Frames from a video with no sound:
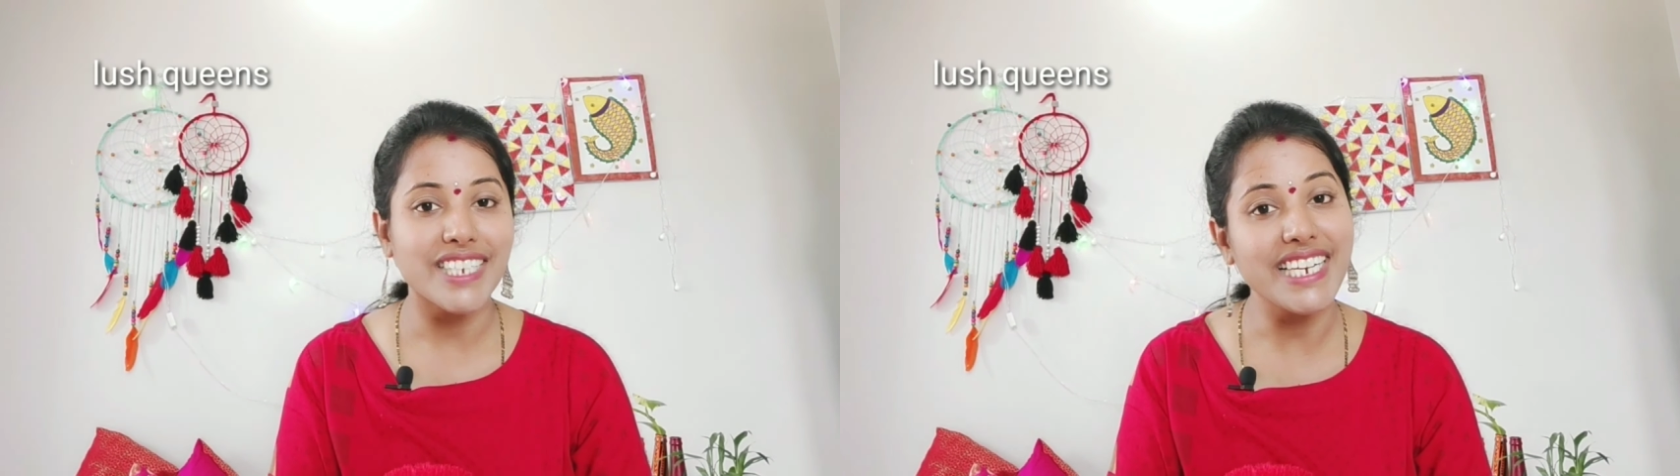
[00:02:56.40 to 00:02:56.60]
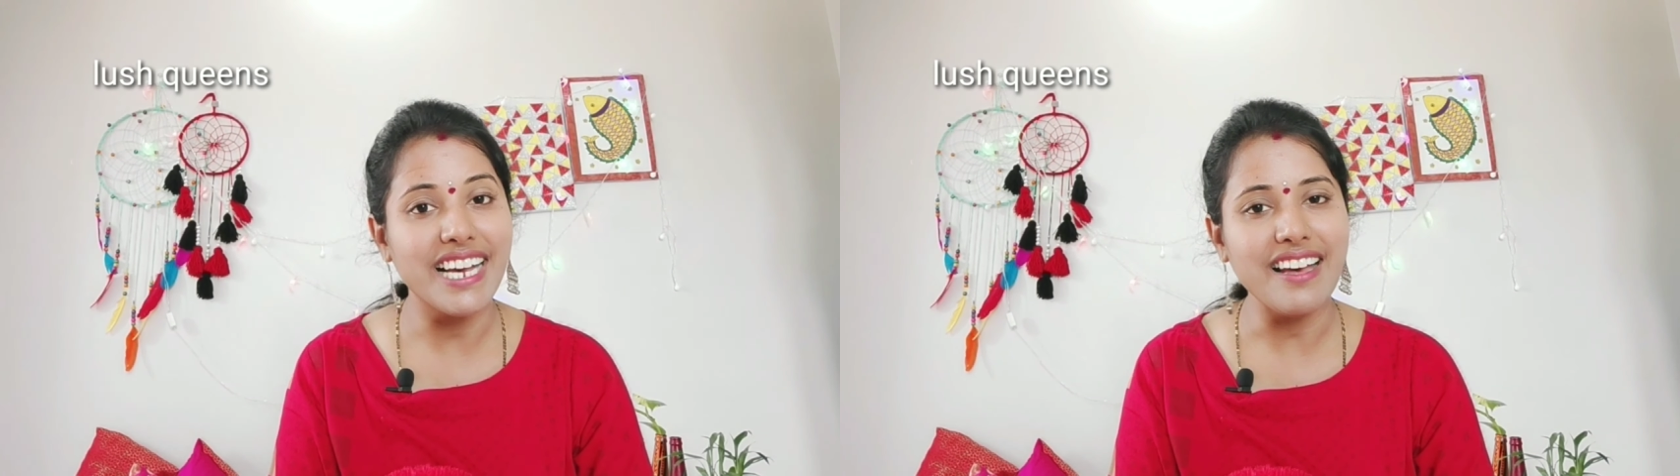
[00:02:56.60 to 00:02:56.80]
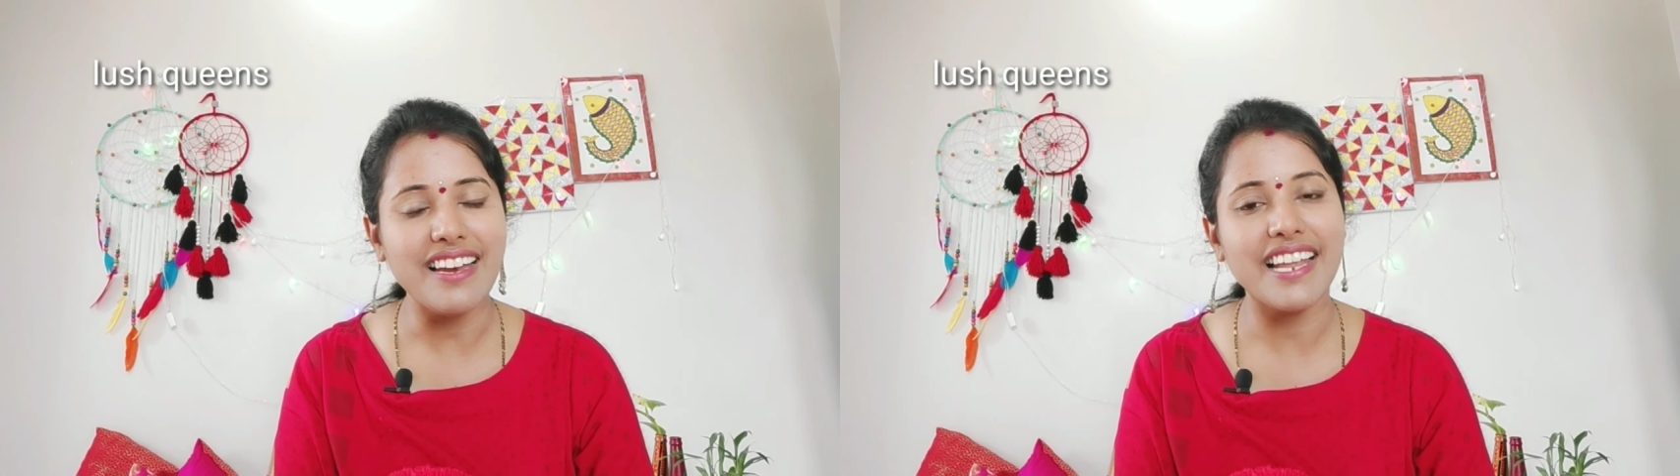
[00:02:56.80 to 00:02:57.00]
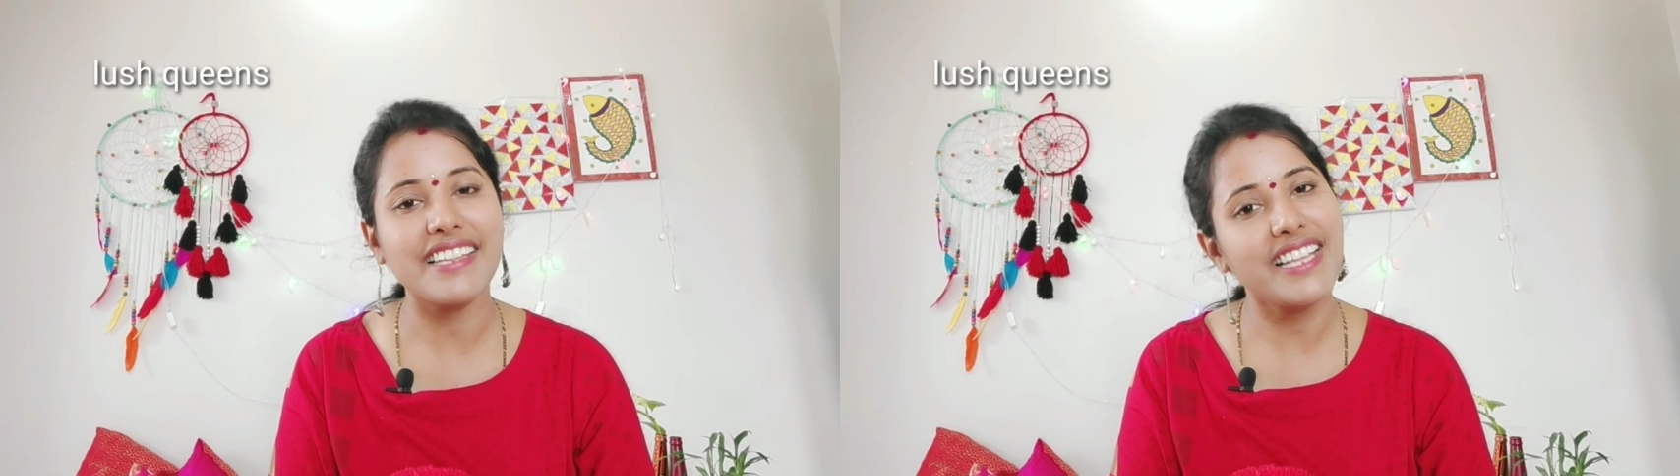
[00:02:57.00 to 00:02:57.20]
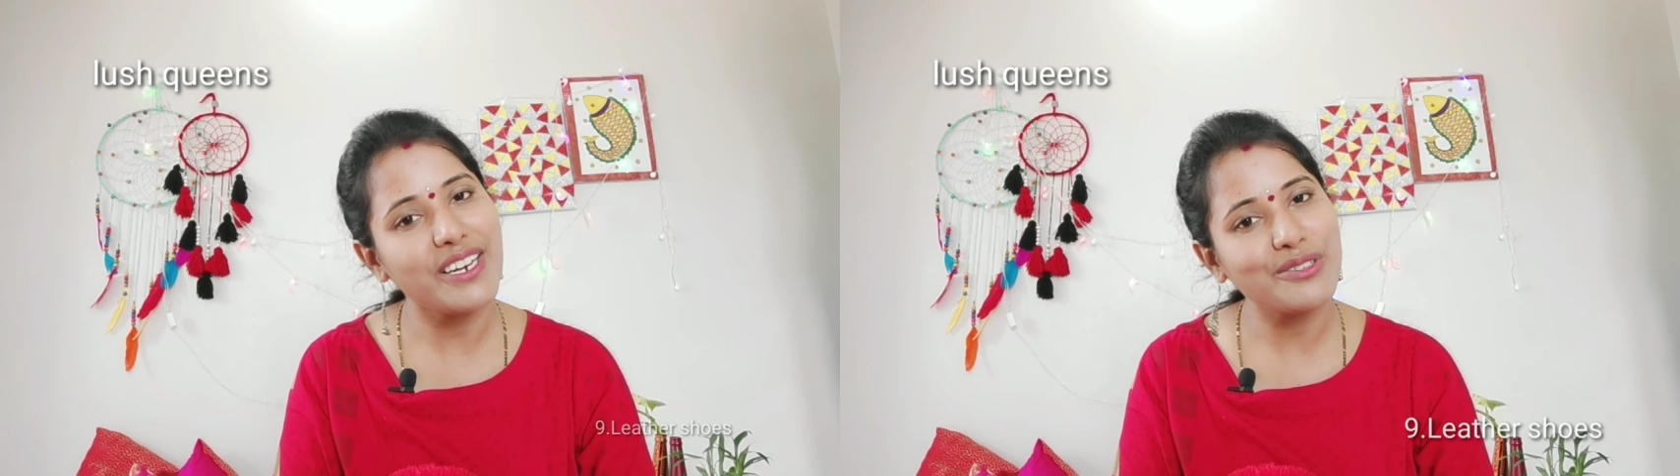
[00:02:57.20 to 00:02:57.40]
ఇంకా
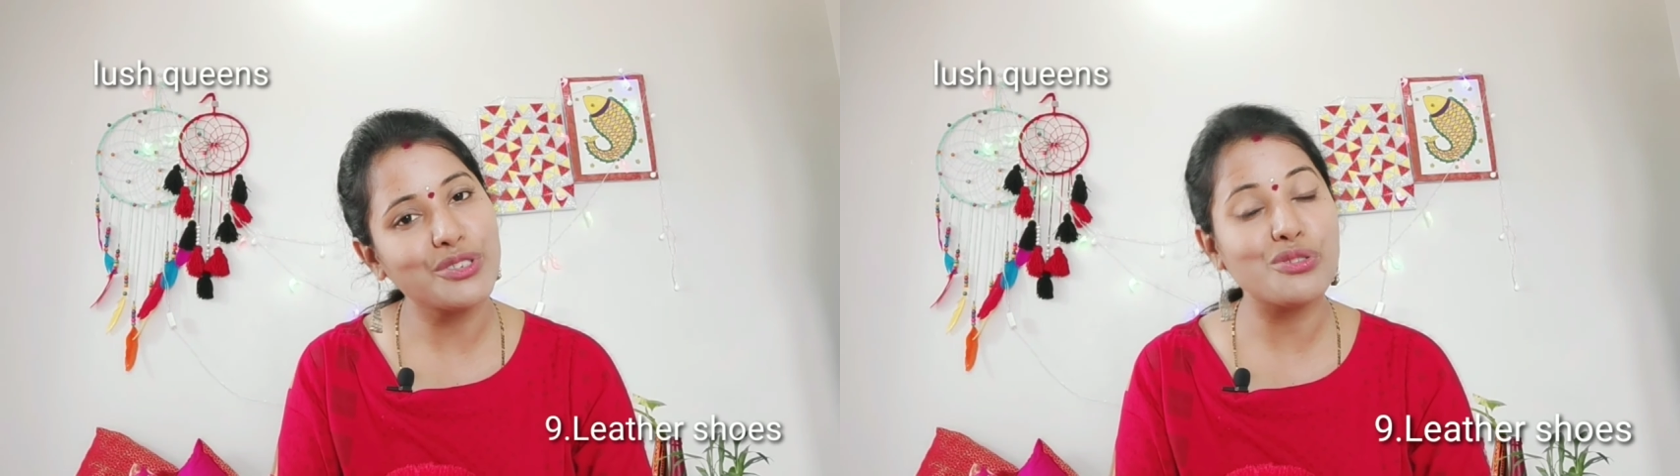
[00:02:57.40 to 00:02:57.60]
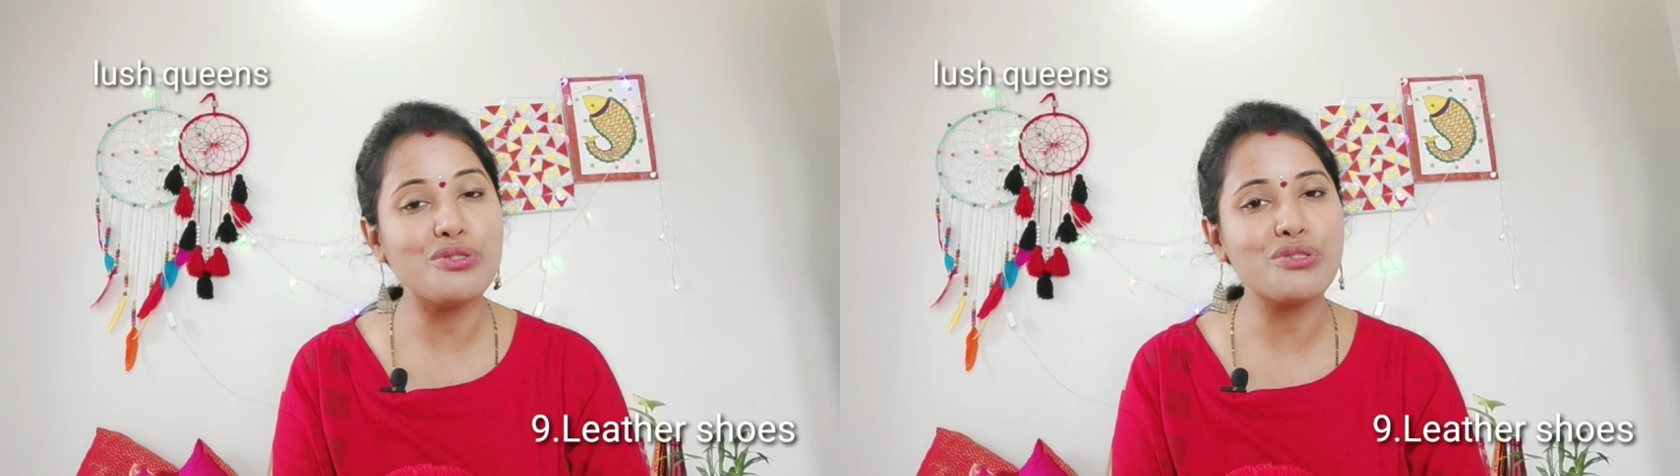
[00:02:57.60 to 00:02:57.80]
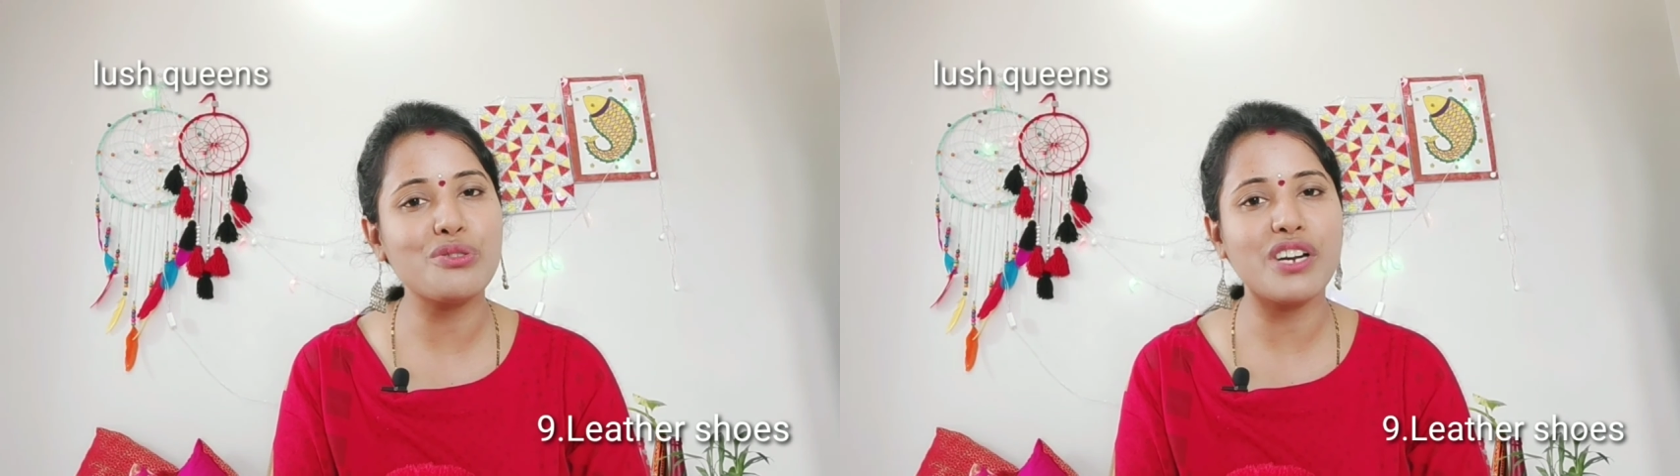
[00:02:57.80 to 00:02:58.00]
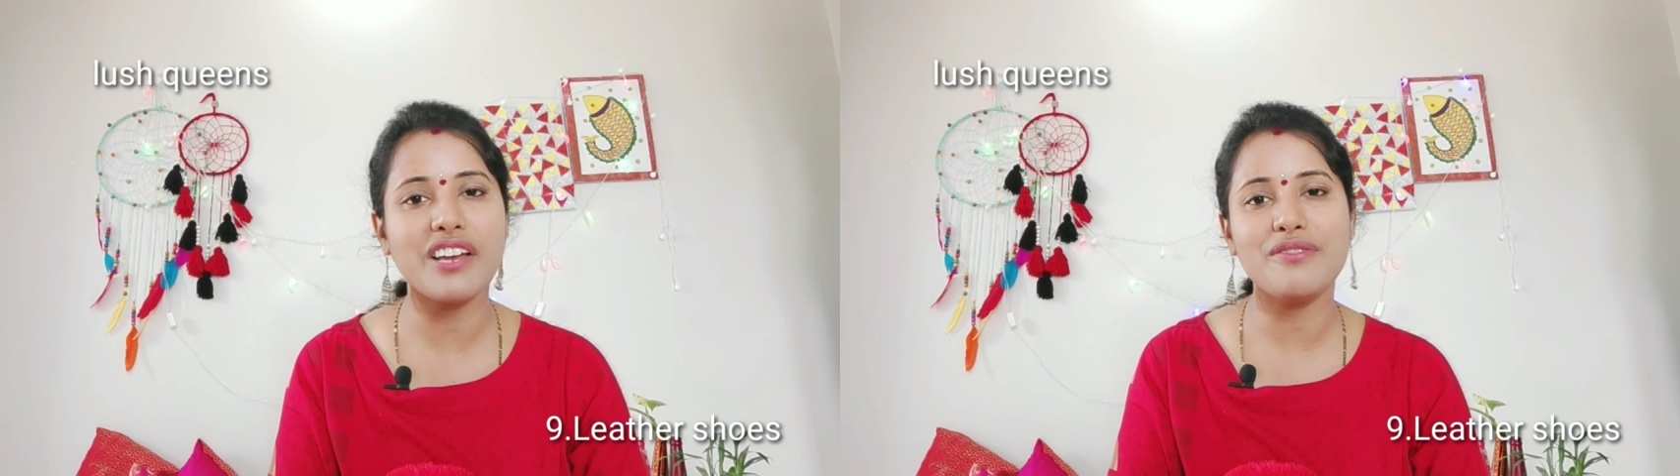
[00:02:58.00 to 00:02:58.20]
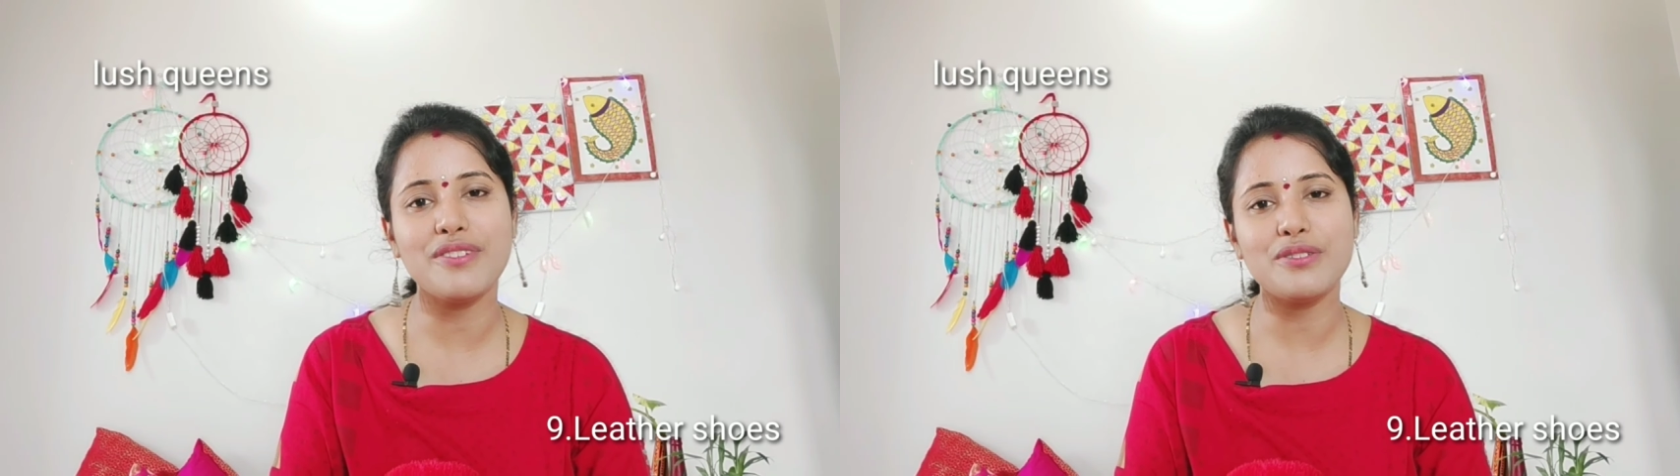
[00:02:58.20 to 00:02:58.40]
లెదర్లో షూస్
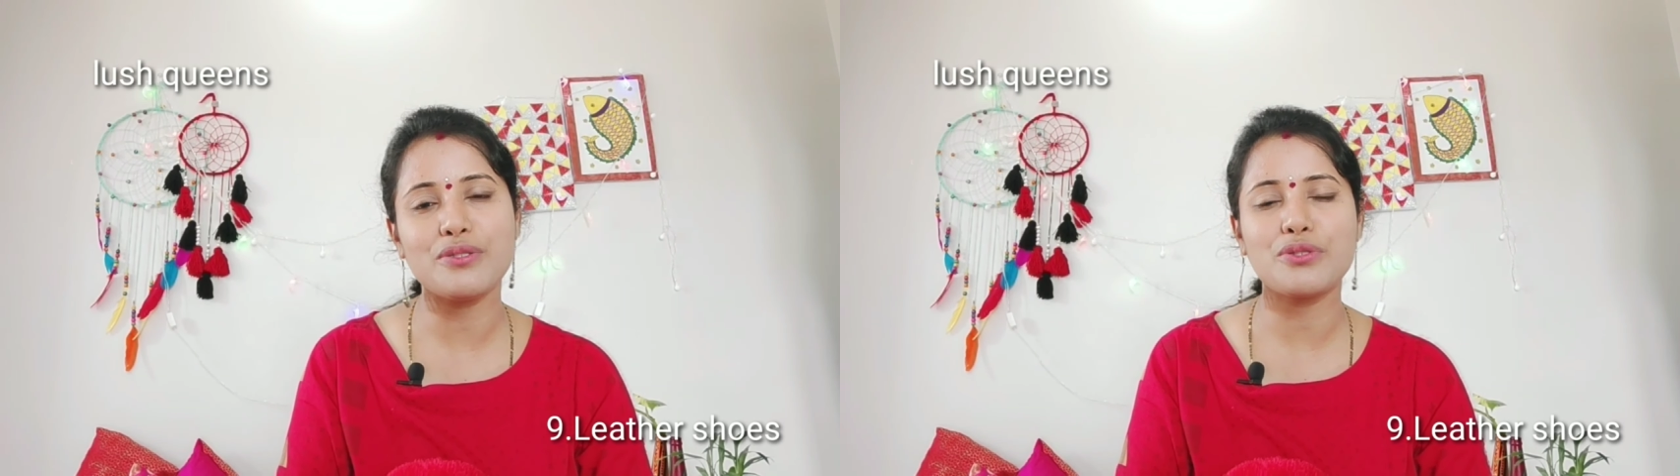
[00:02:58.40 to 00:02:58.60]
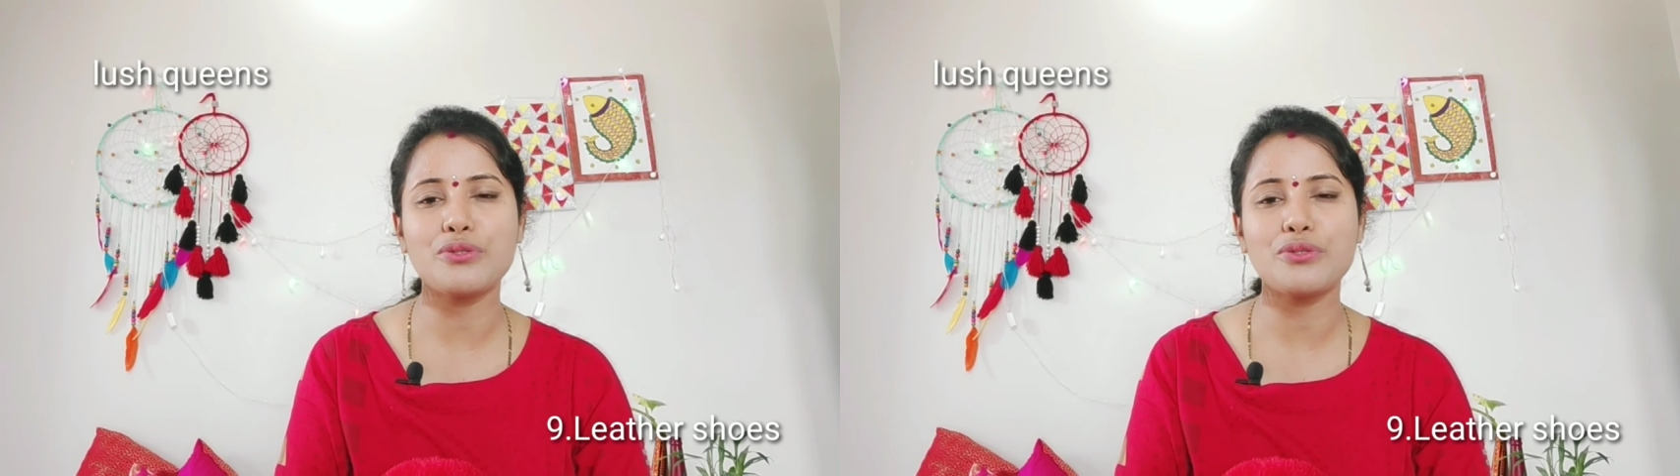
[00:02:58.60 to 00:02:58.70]
కూడా ఇవ్వచ్చు